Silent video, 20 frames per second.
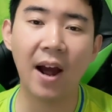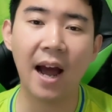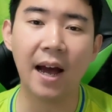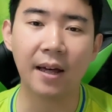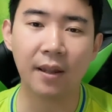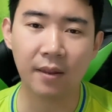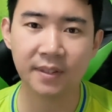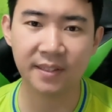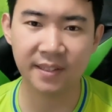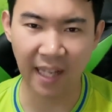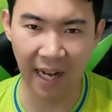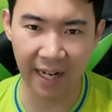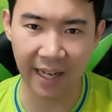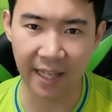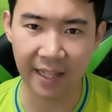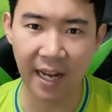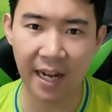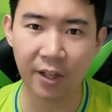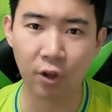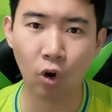は避
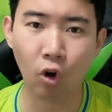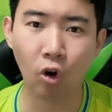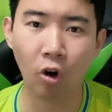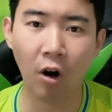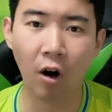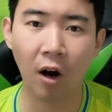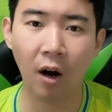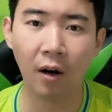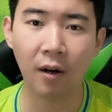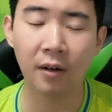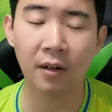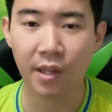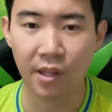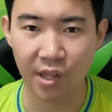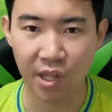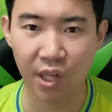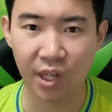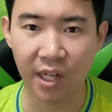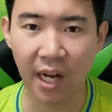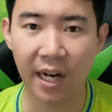けたいところ、
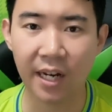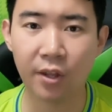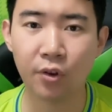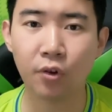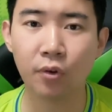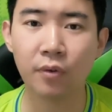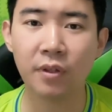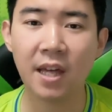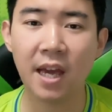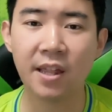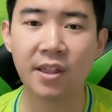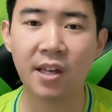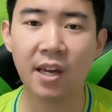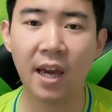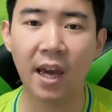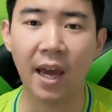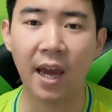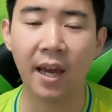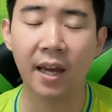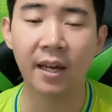しっかり修正
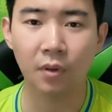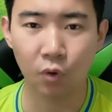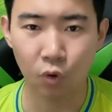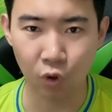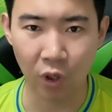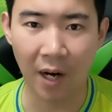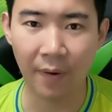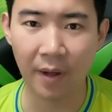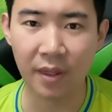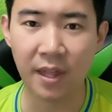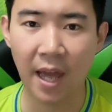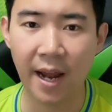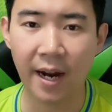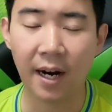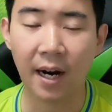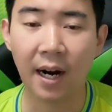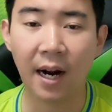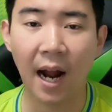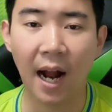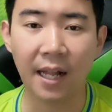し、浦和戦
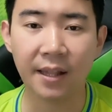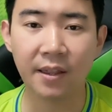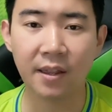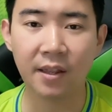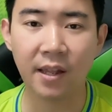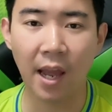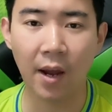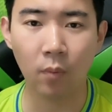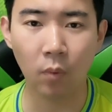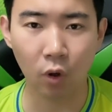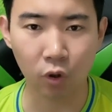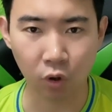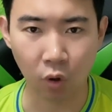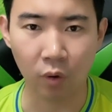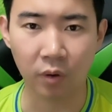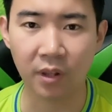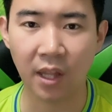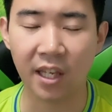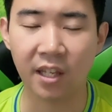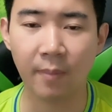勝ち点を
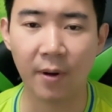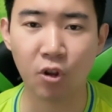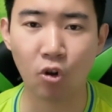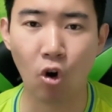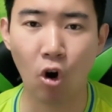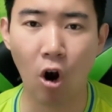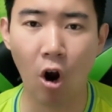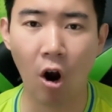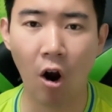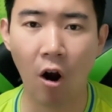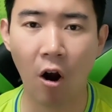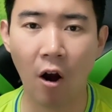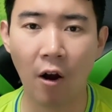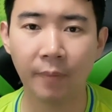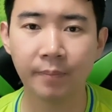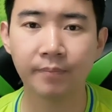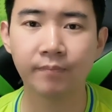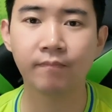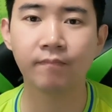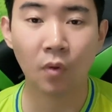取っていきましょ
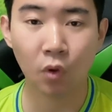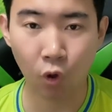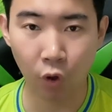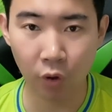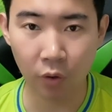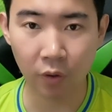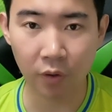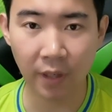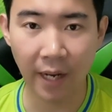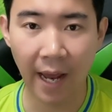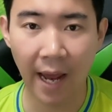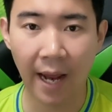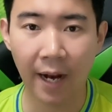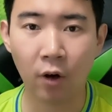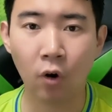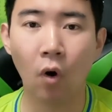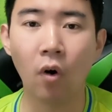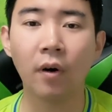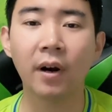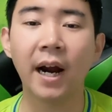う。ということで、
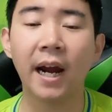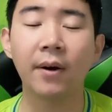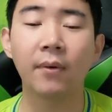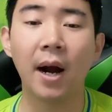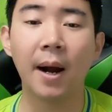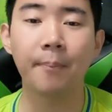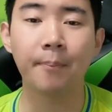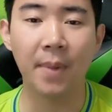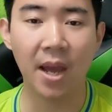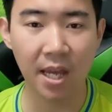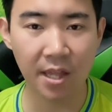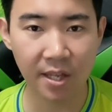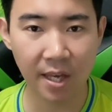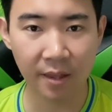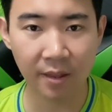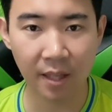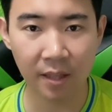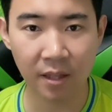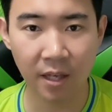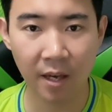今回は明治
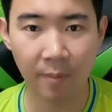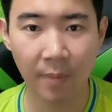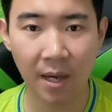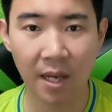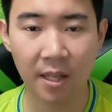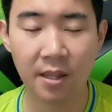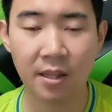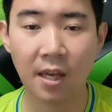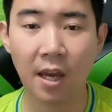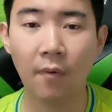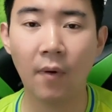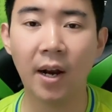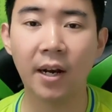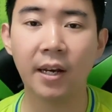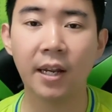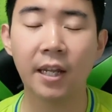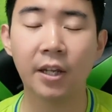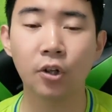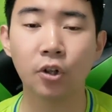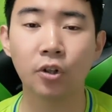安田生命 J1
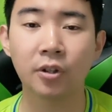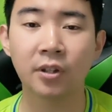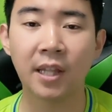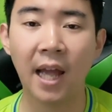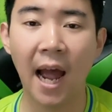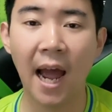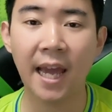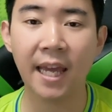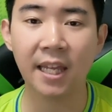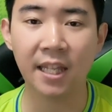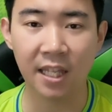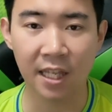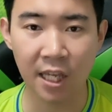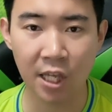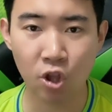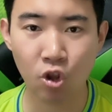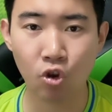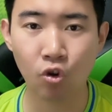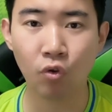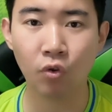リーグ第
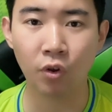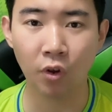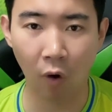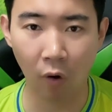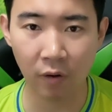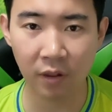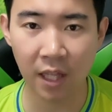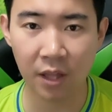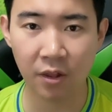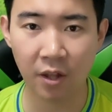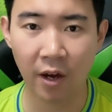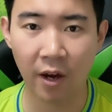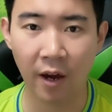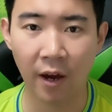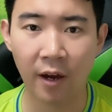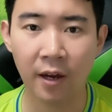24節、